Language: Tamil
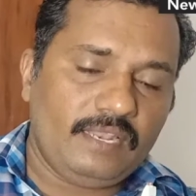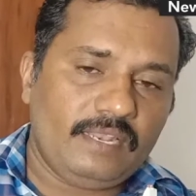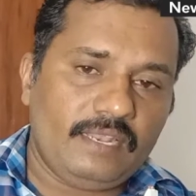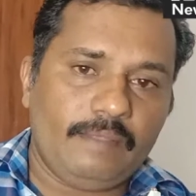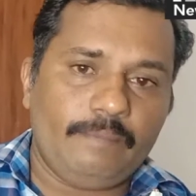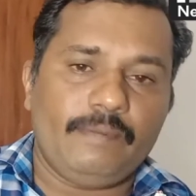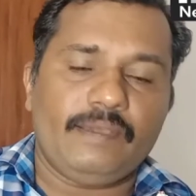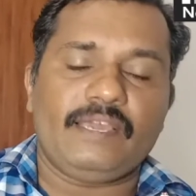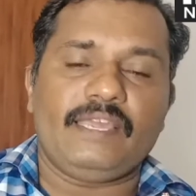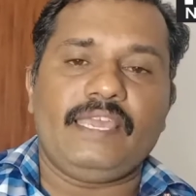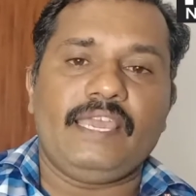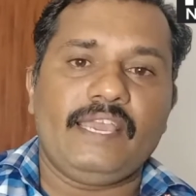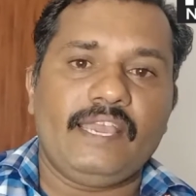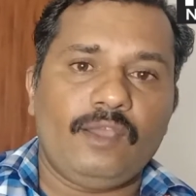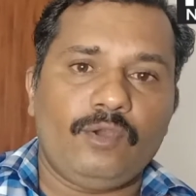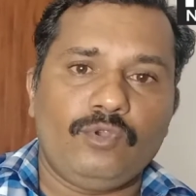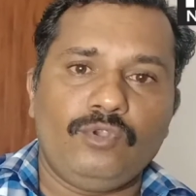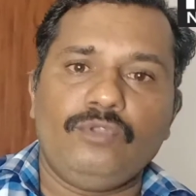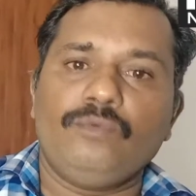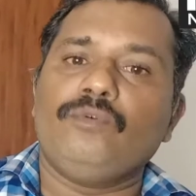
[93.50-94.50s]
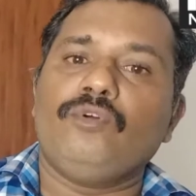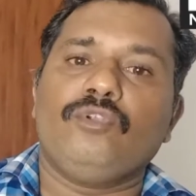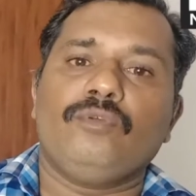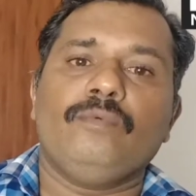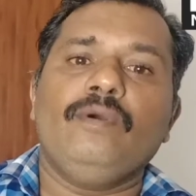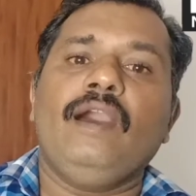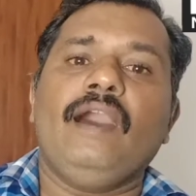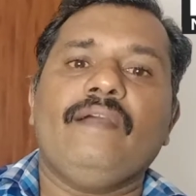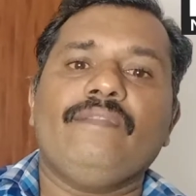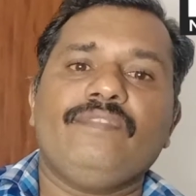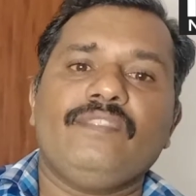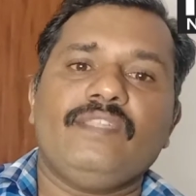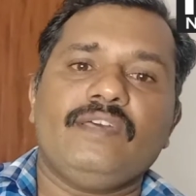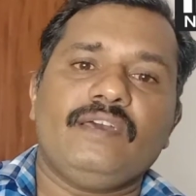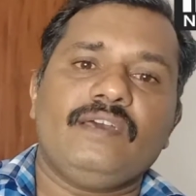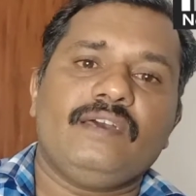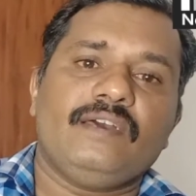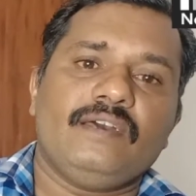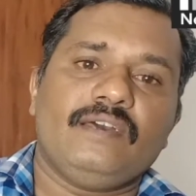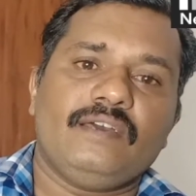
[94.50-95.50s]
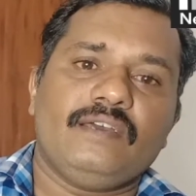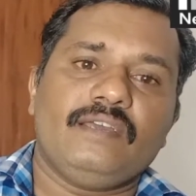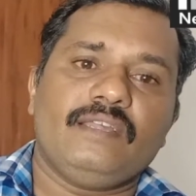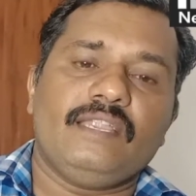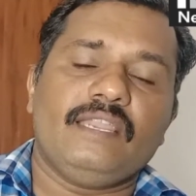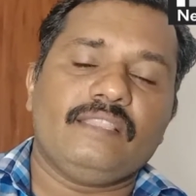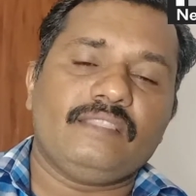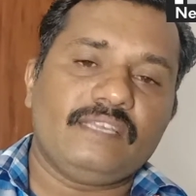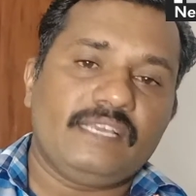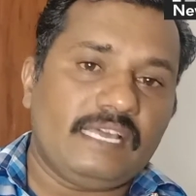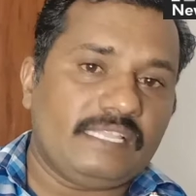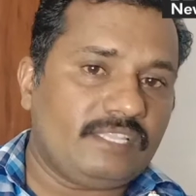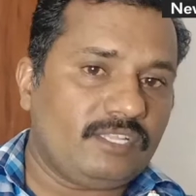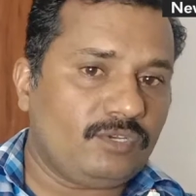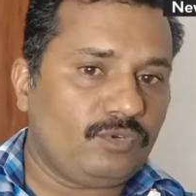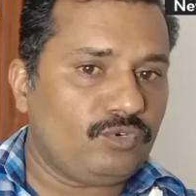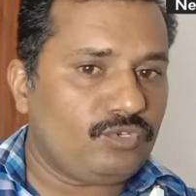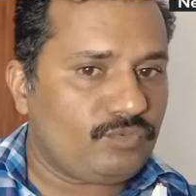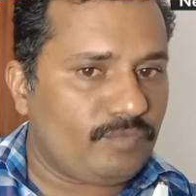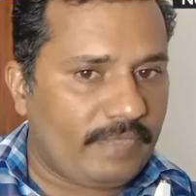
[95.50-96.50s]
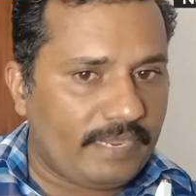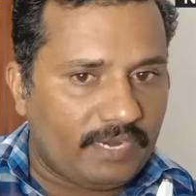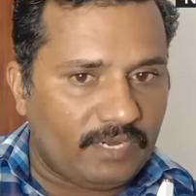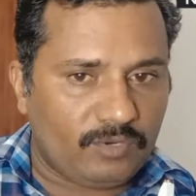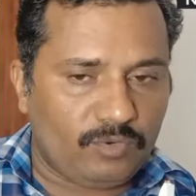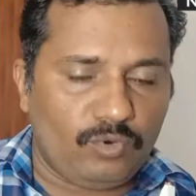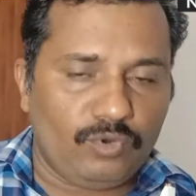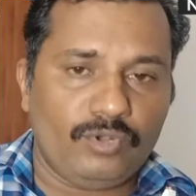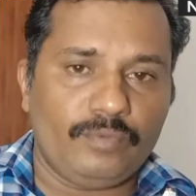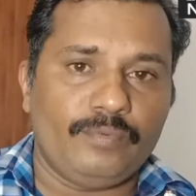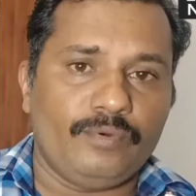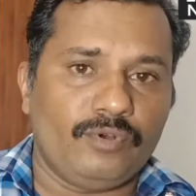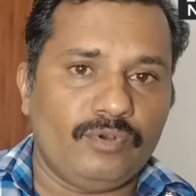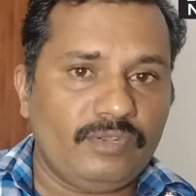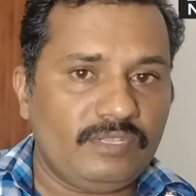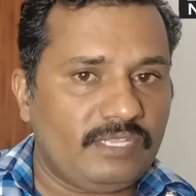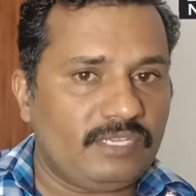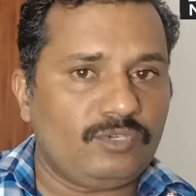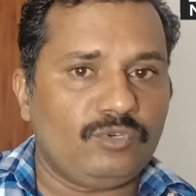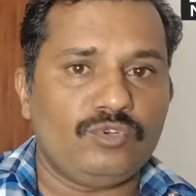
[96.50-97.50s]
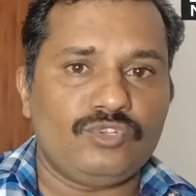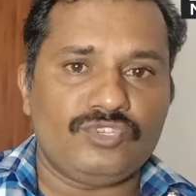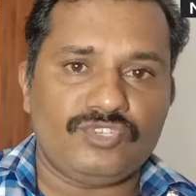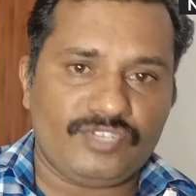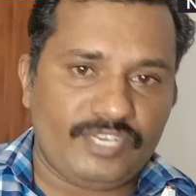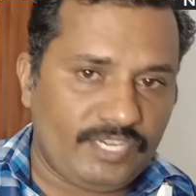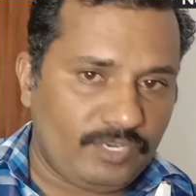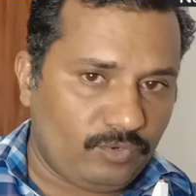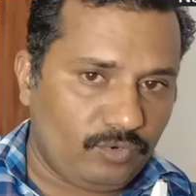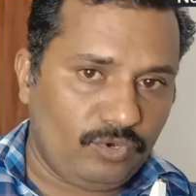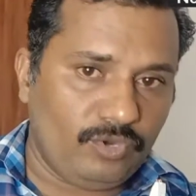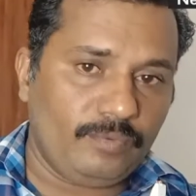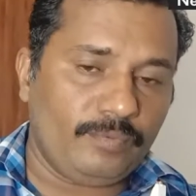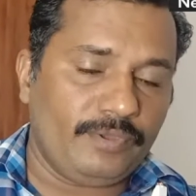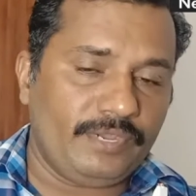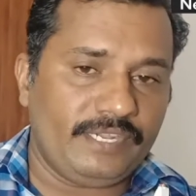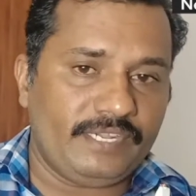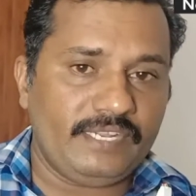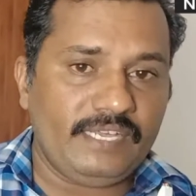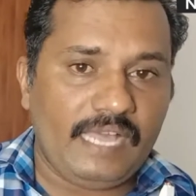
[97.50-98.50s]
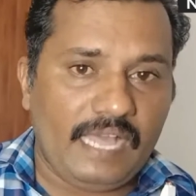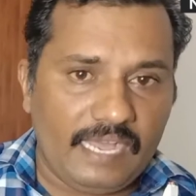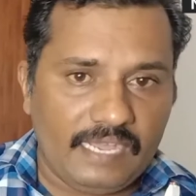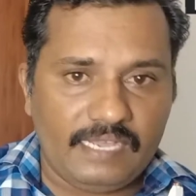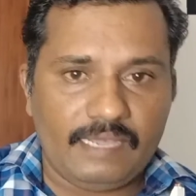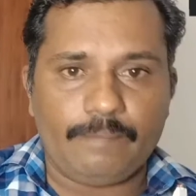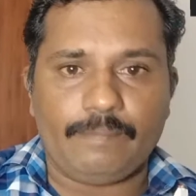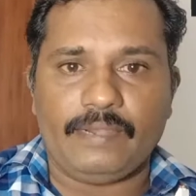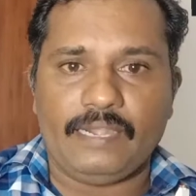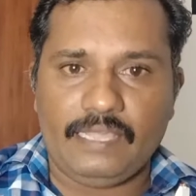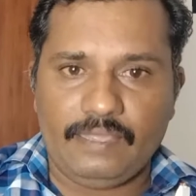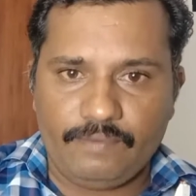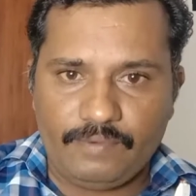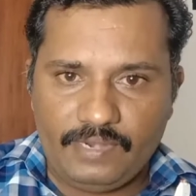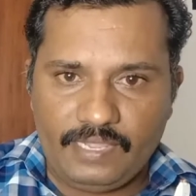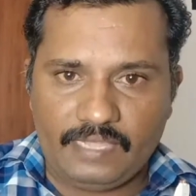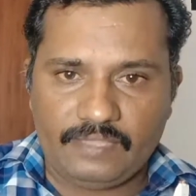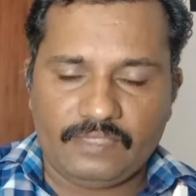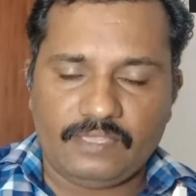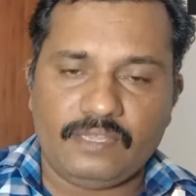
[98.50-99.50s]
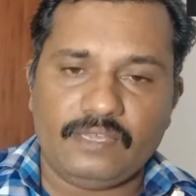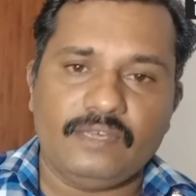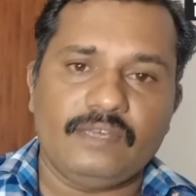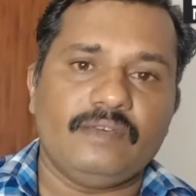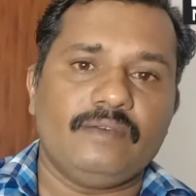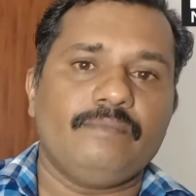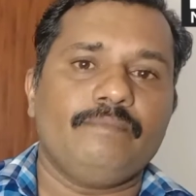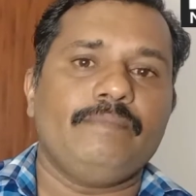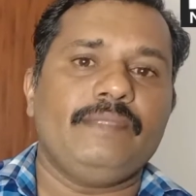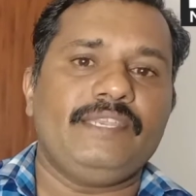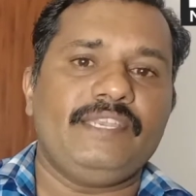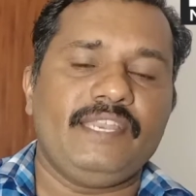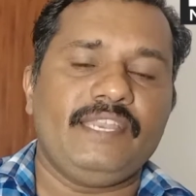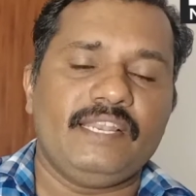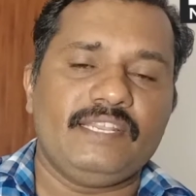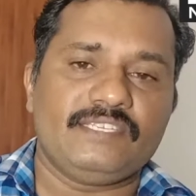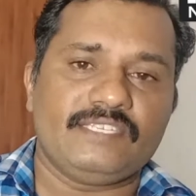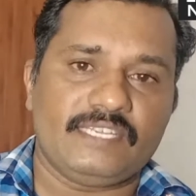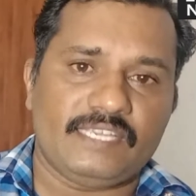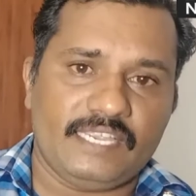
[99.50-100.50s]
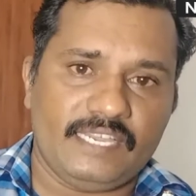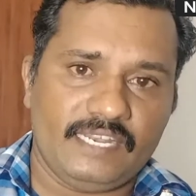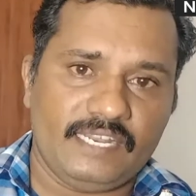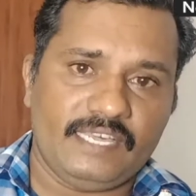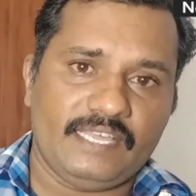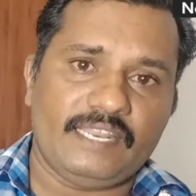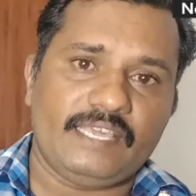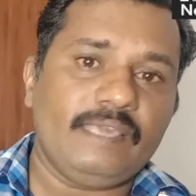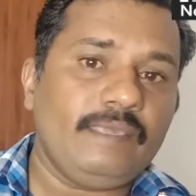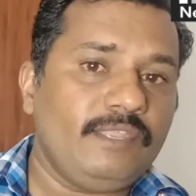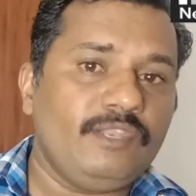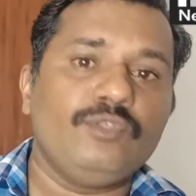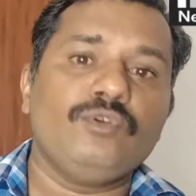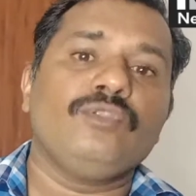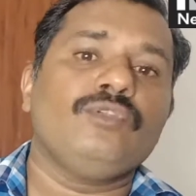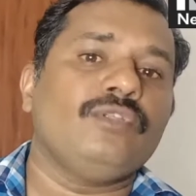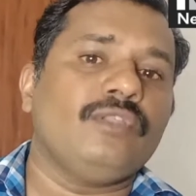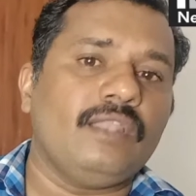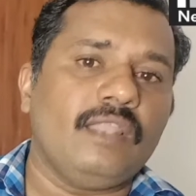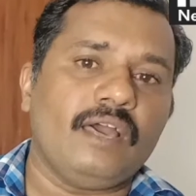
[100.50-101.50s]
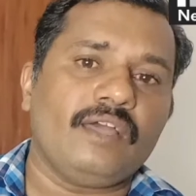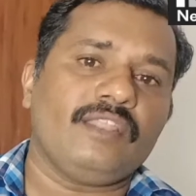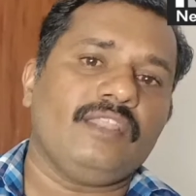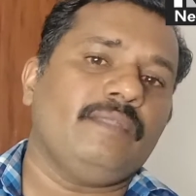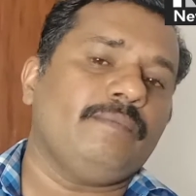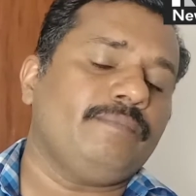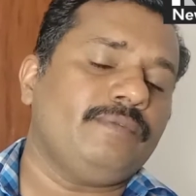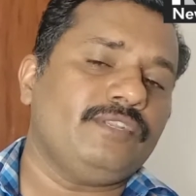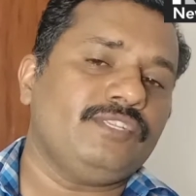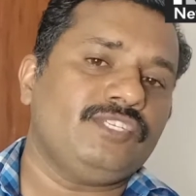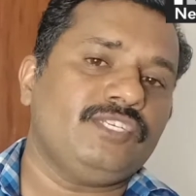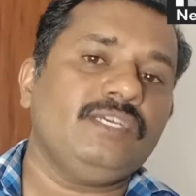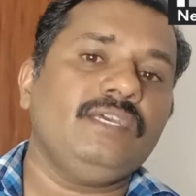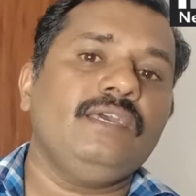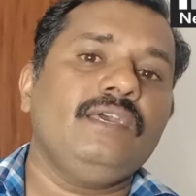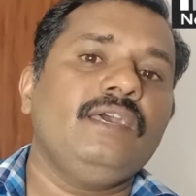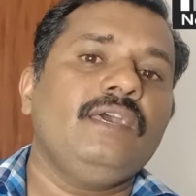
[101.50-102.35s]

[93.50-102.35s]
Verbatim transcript: நமக்கு எங்கே கொண்டு போகணுமோ அந்த இடத்துக்கு அந்த குட்ஸ் வேகன் கொண்டு போகும் இந்த குட்ஸ் ட்ரெயின் கொண்டு போயிட்டு அங்கே பழையபடி அந்த மெட்டீரியல்ஸை கீழே இறக்கி இன்னொரு லாரியில் பிடிச்சி